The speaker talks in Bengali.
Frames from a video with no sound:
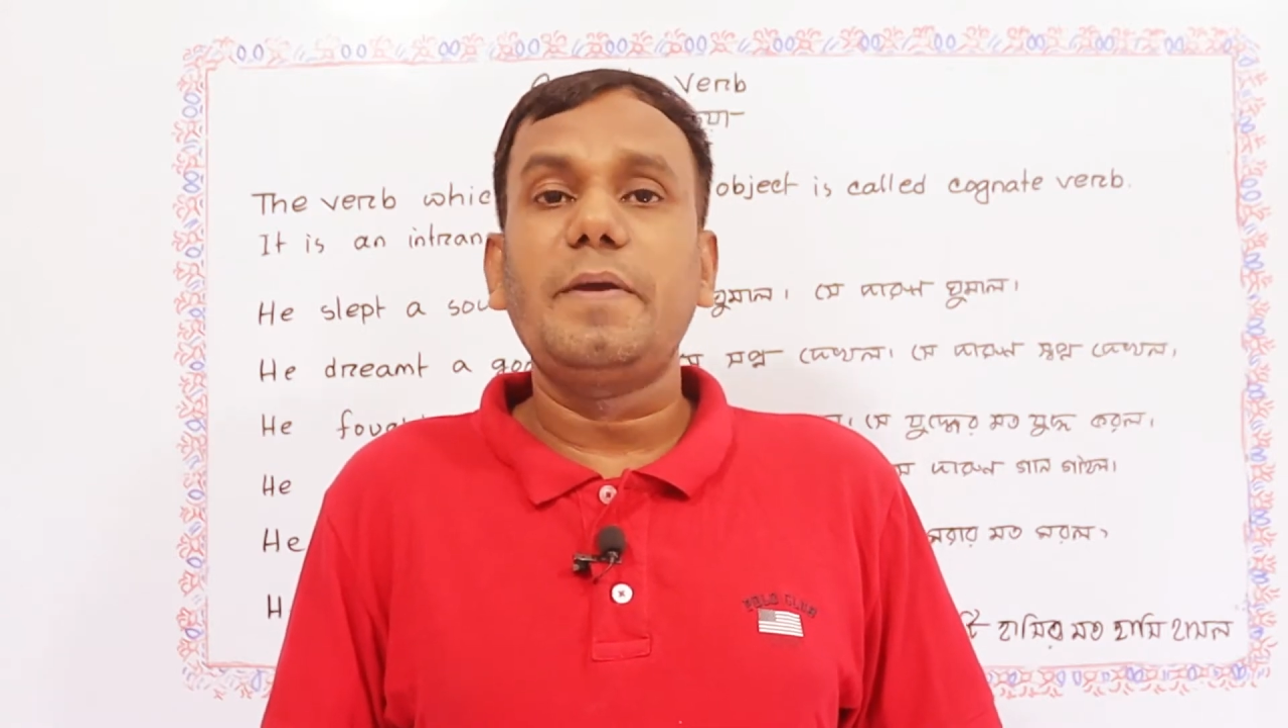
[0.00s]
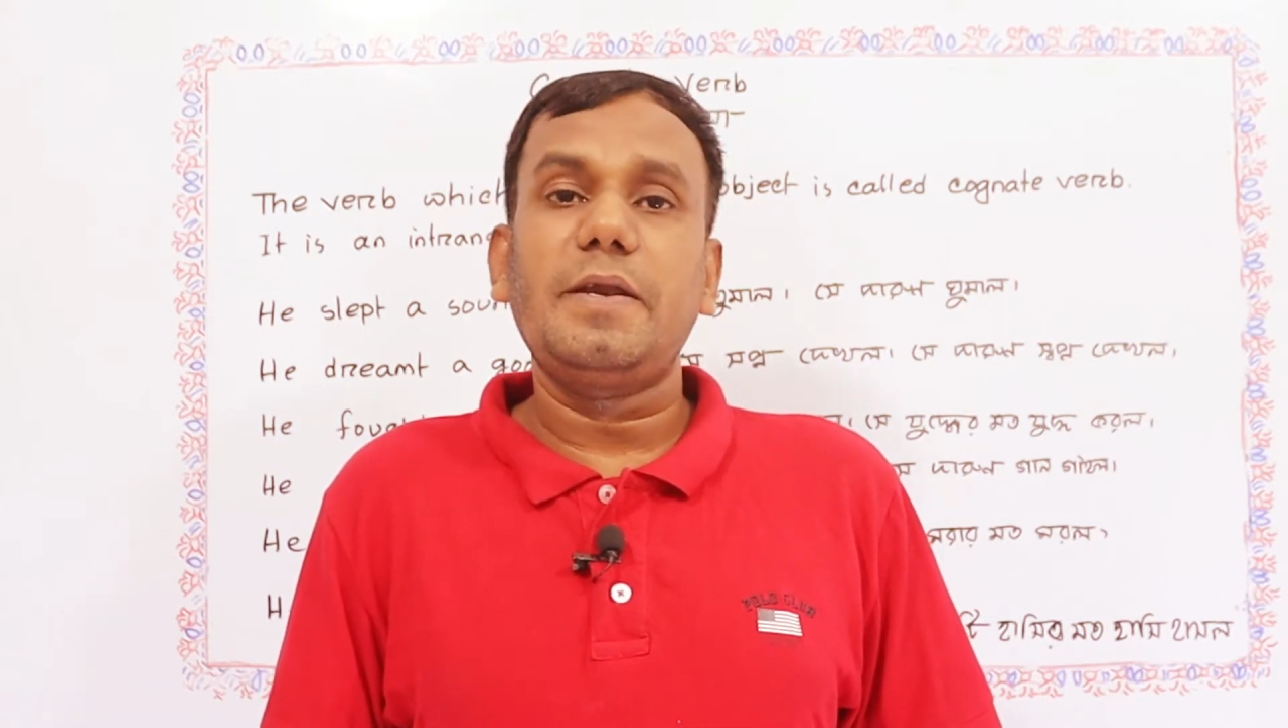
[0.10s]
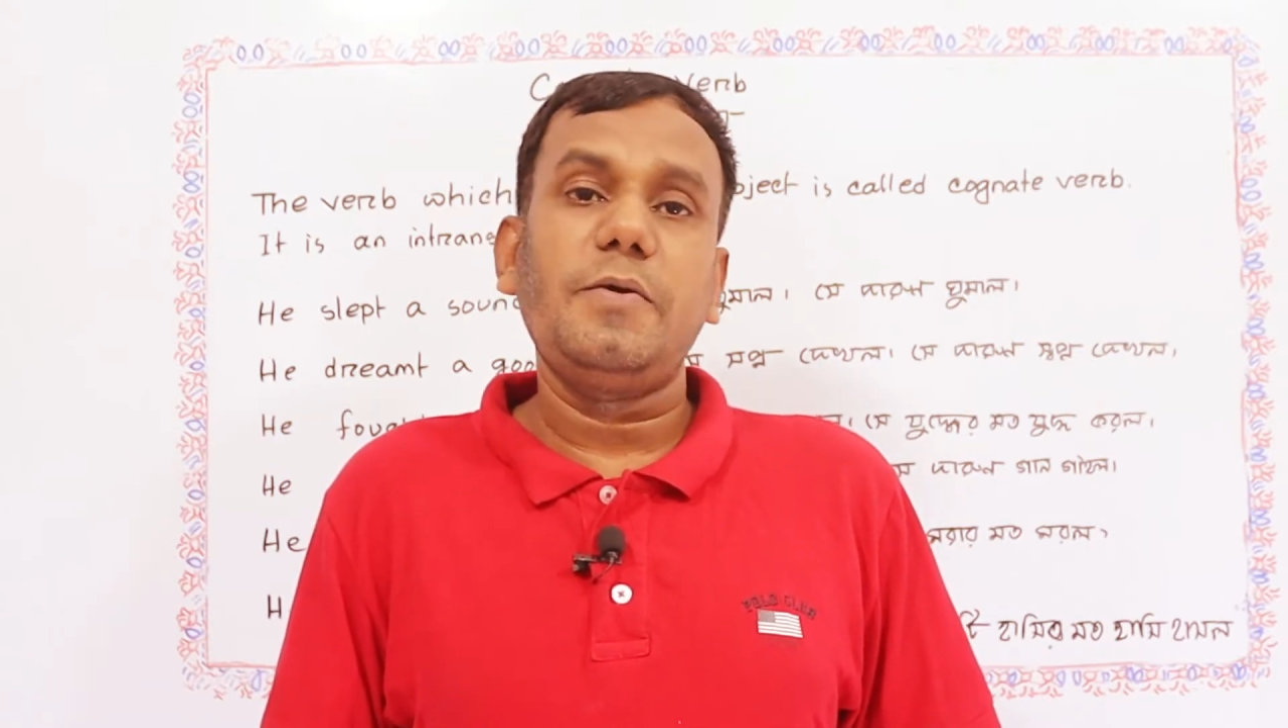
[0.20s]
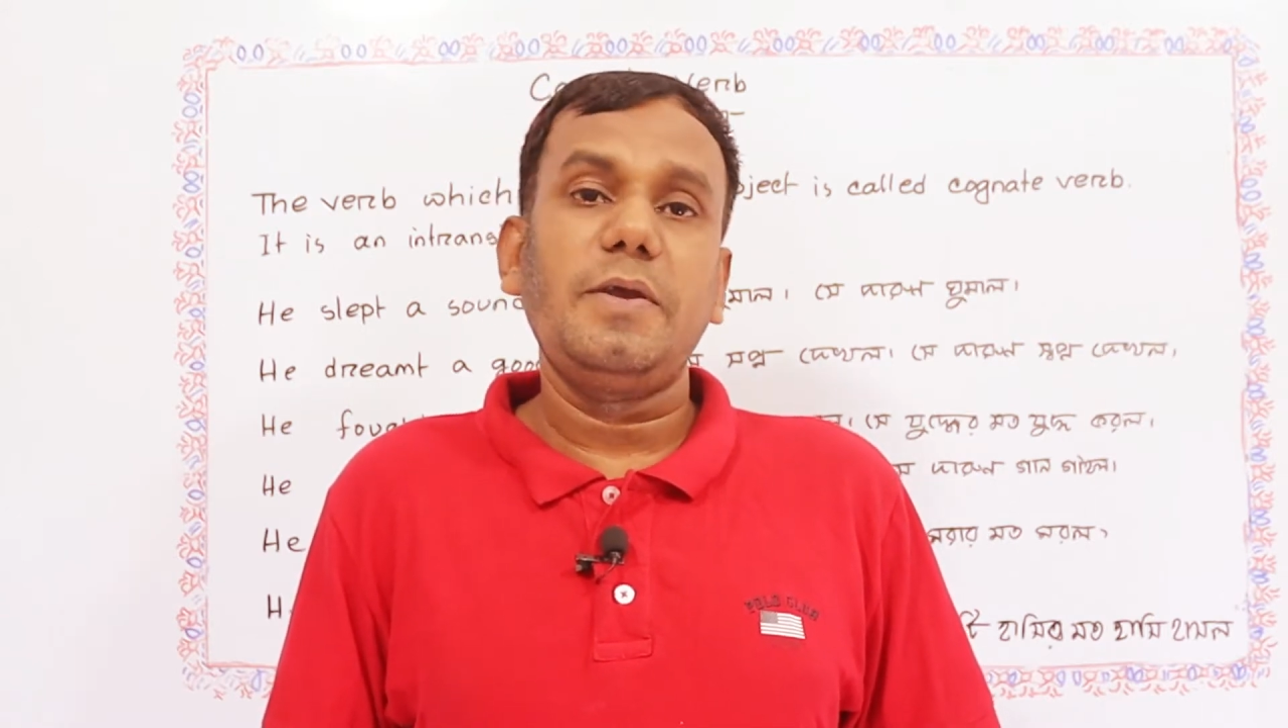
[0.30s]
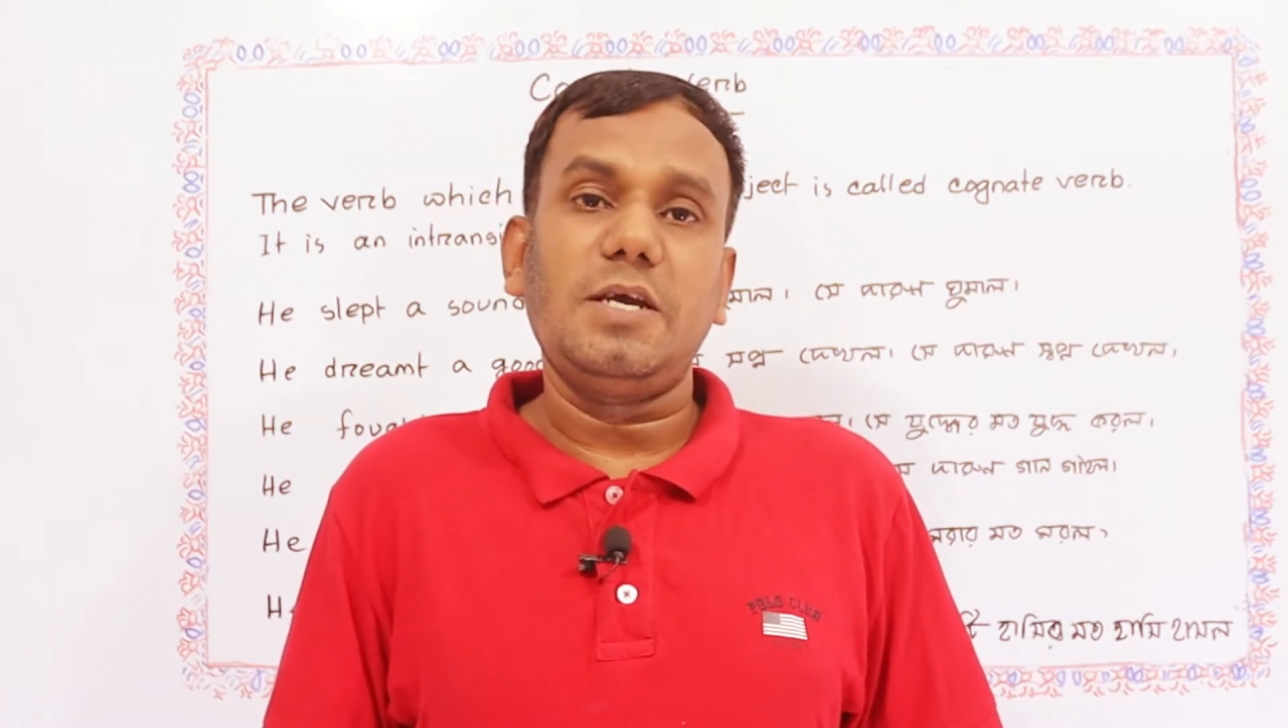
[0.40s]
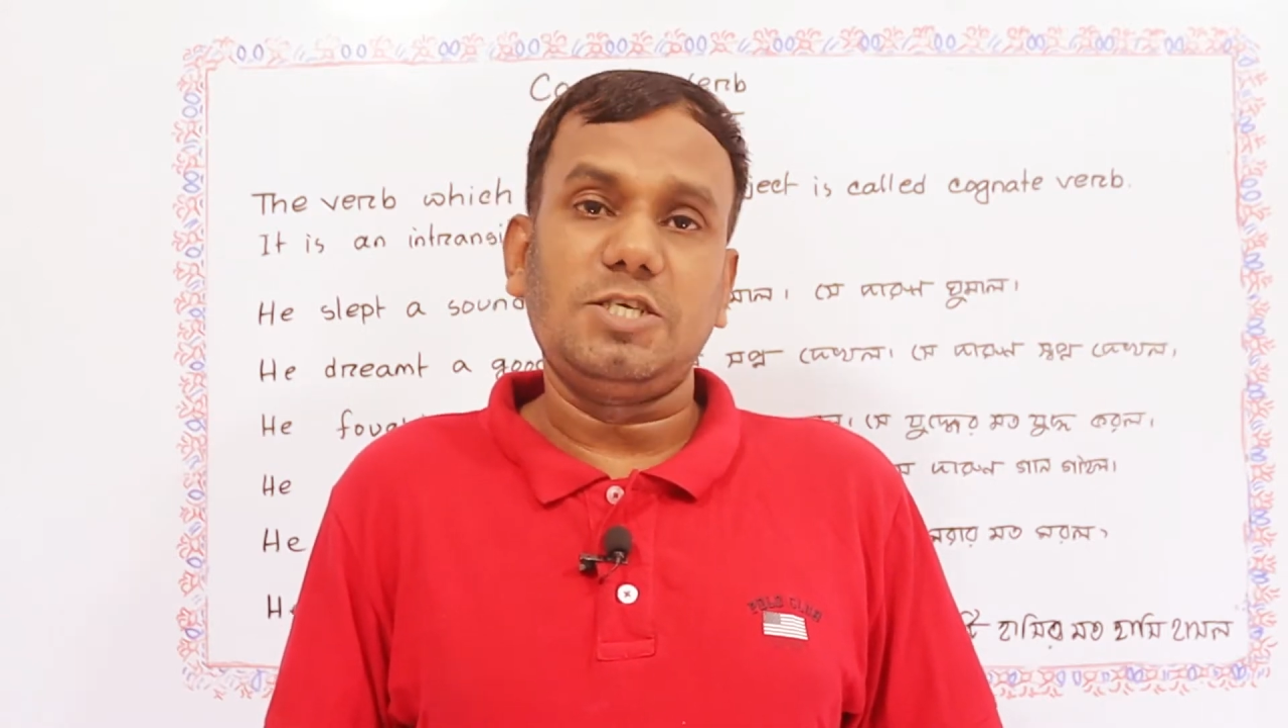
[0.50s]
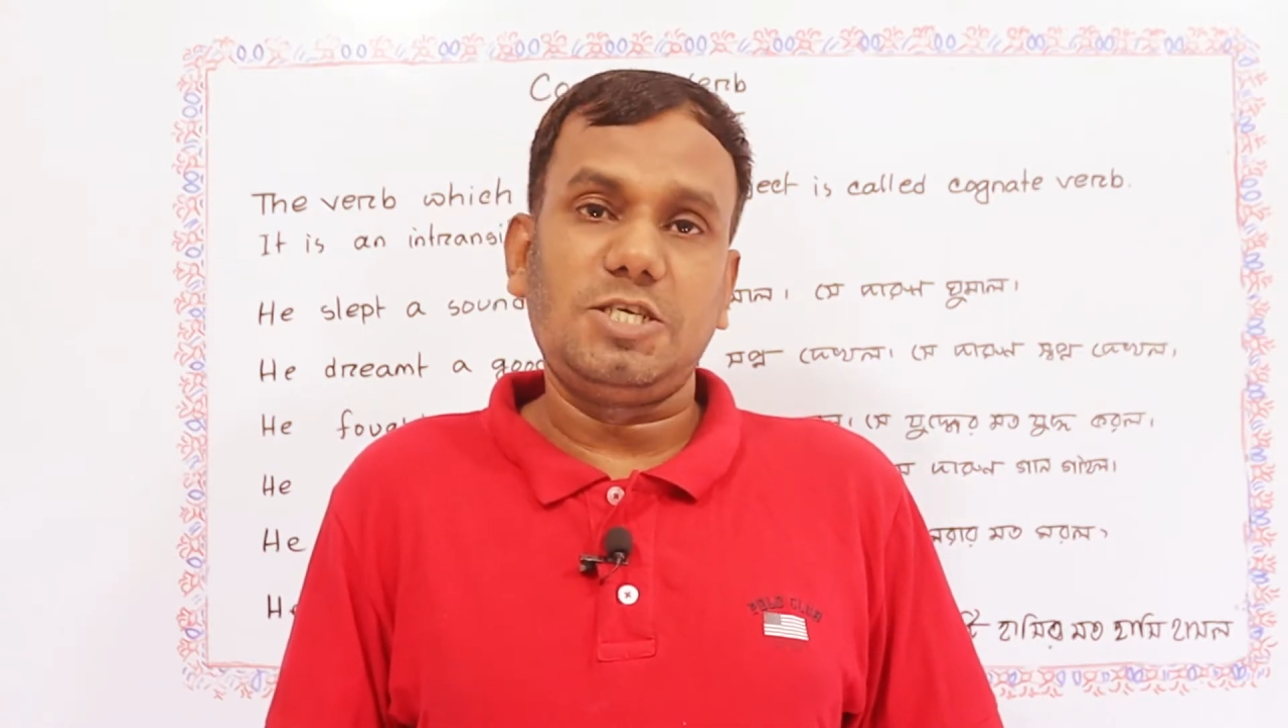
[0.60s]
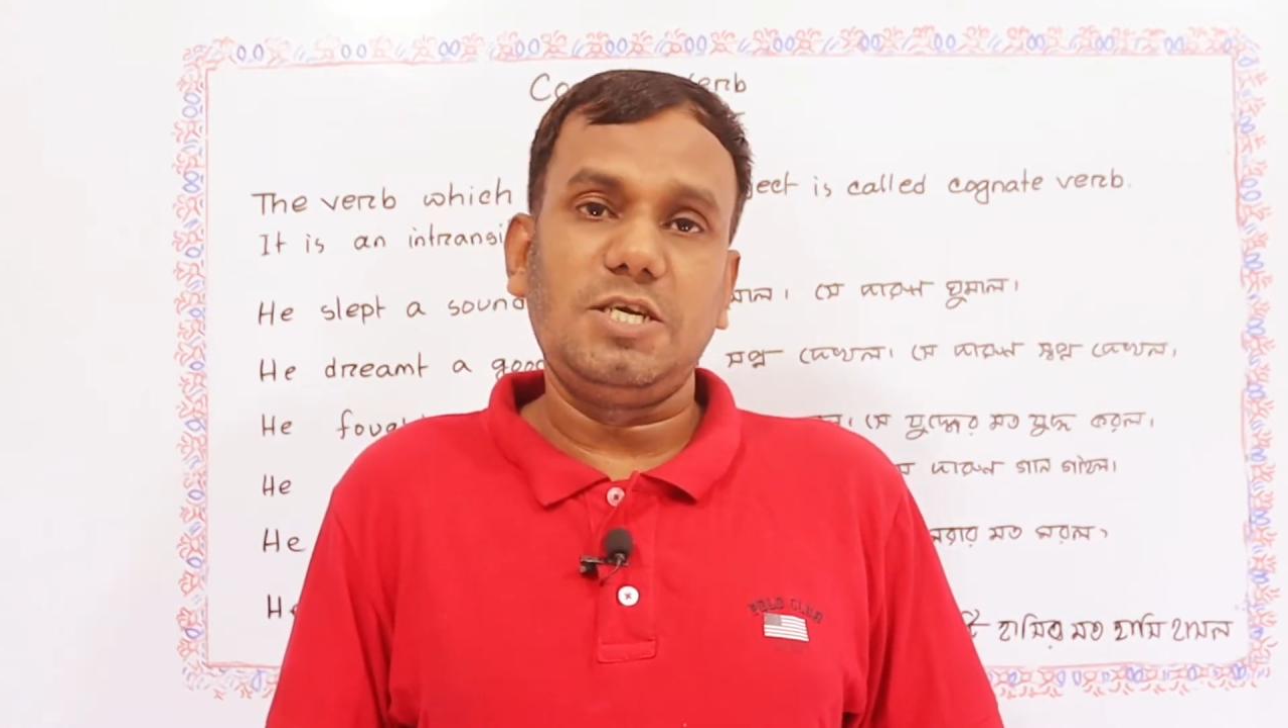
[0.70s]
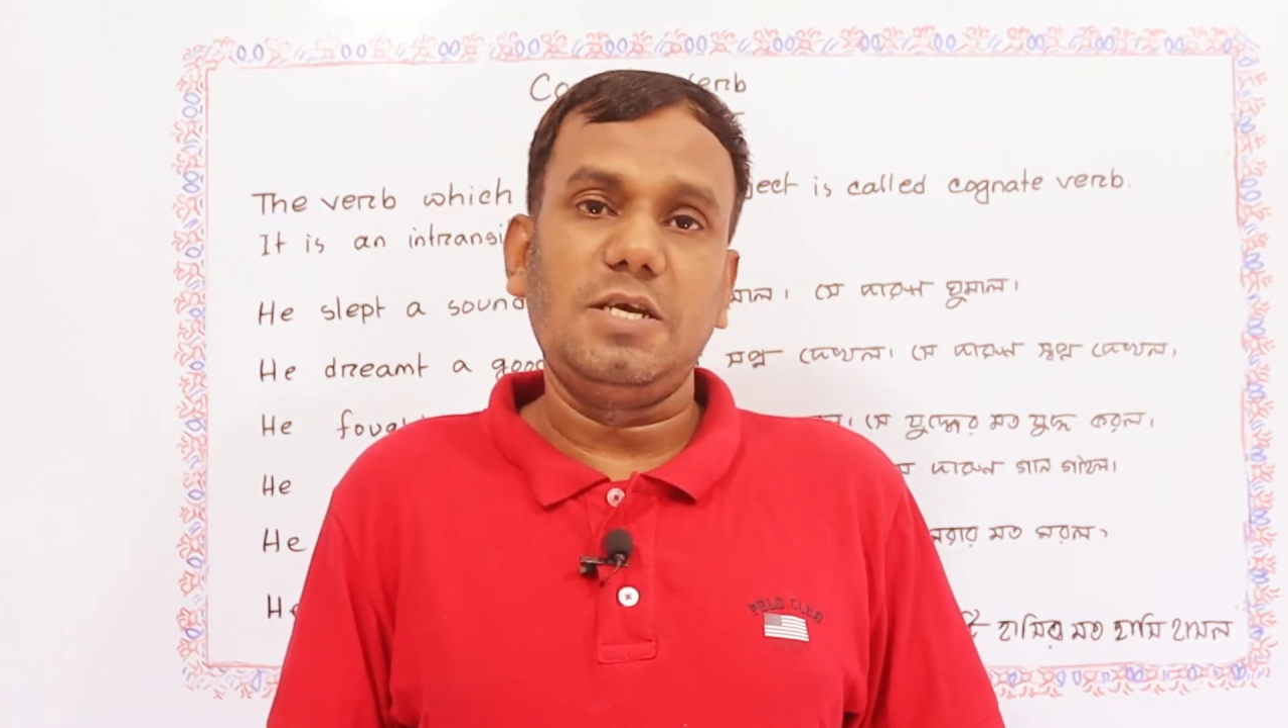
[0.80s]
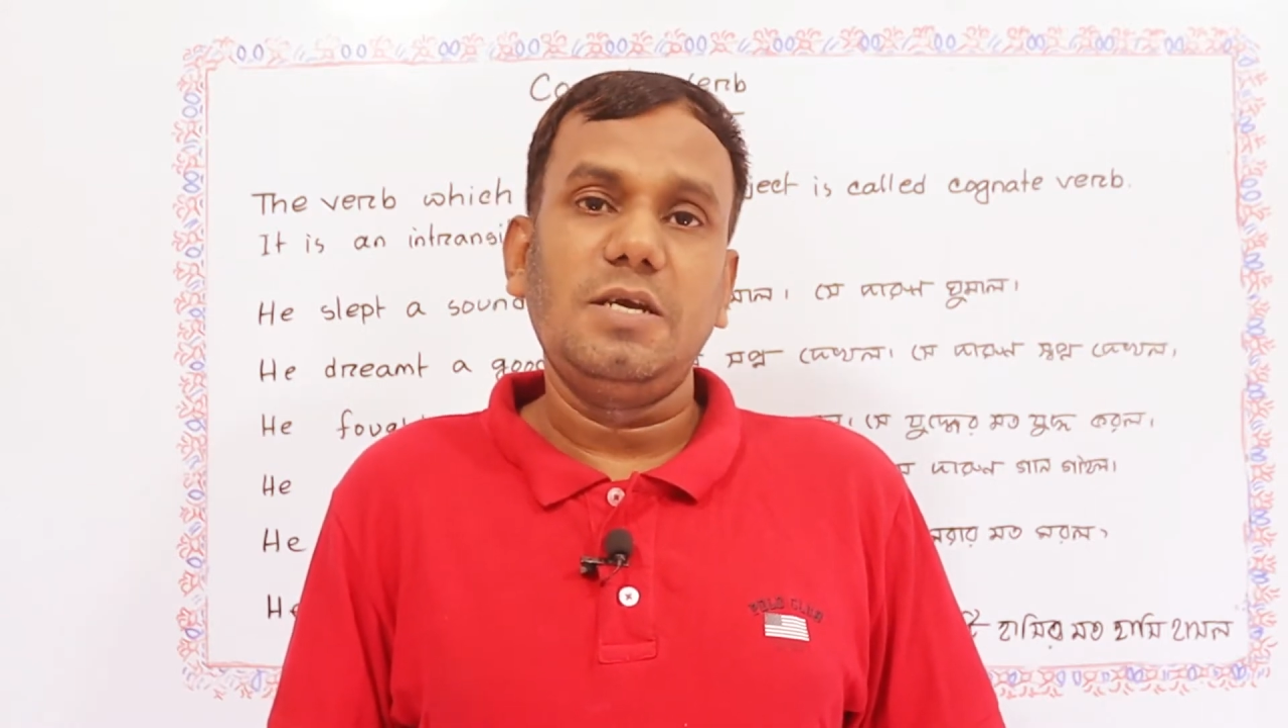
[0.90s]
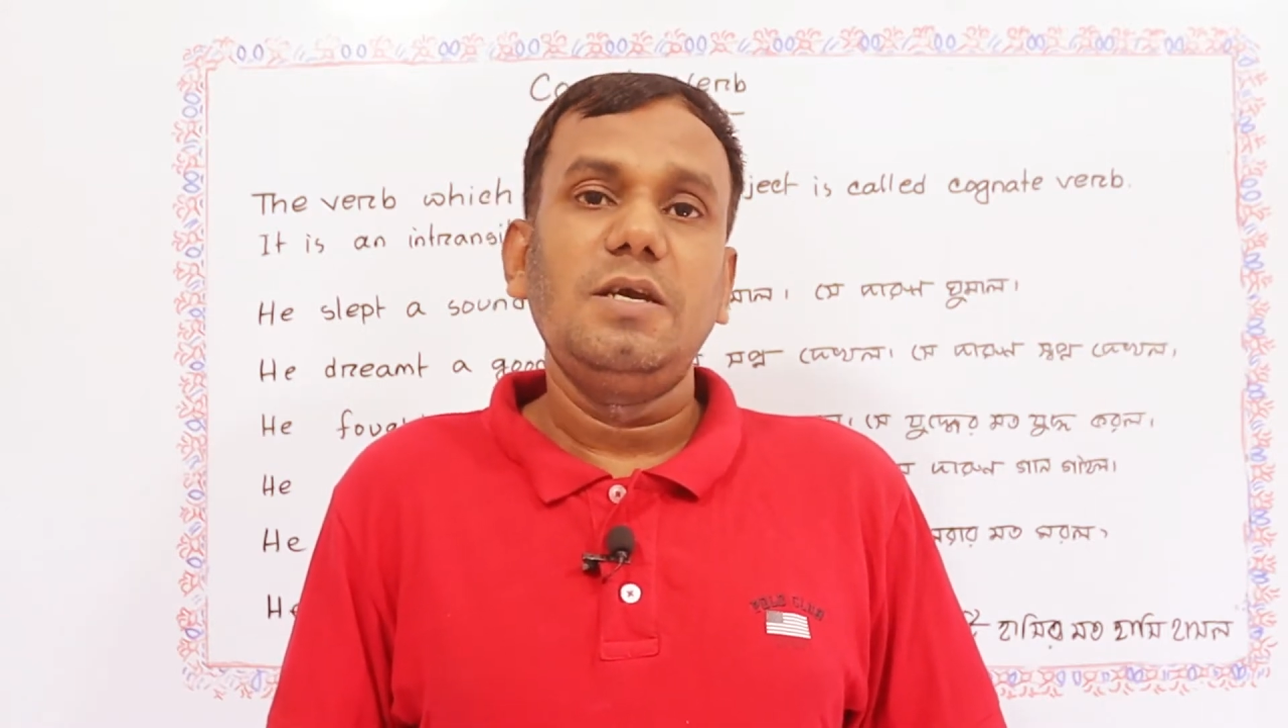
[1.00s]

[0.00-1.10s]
বের হয়ে আসে